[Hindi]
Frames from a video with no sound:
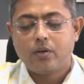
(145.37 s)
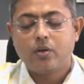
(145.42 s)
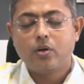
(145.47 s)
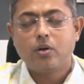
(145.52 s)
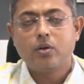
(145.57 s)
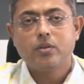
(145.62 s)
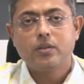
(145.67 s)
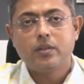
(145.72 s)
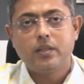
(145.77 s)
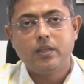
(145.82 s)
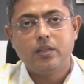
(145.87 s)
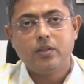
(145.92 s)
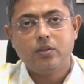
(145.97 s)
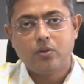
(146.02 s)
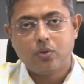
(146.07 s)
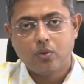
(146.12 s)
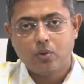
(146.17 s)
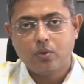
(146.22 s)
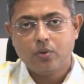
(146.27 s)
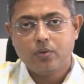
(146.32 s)
नौ तीन
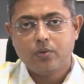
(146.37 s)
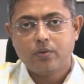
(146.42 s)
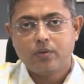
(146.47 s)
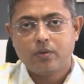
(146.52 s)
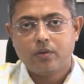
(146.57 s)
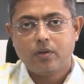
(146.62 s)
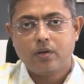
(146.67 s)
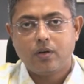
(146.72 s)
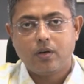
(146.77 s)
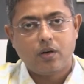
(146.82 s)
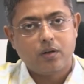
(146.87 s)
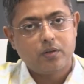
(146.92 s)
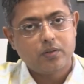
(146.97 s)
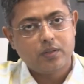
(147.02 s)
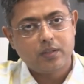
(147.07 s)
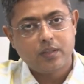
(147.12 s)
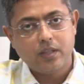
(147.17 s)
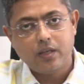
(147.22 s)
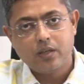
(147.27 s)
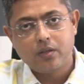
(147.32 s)
दो और
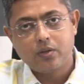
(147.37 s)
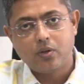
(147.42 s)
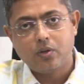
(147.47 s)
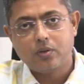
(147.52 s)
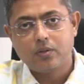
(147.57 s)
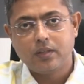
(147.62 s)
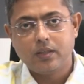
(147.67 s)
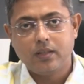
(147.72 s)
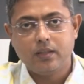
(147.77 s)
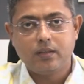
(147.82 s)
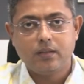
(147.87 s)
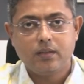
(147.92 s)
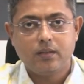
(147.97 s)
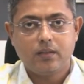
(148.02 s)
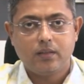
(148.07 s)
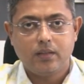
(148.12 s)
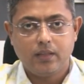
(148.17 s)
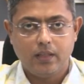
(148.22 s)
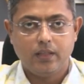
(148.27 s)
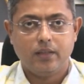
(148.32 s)
इसी तरह नौ तीन
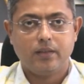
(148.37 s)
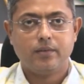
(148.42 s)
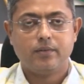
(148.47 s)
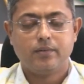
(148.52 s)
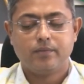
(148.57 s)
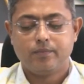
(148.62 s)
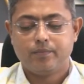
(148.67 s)
तीन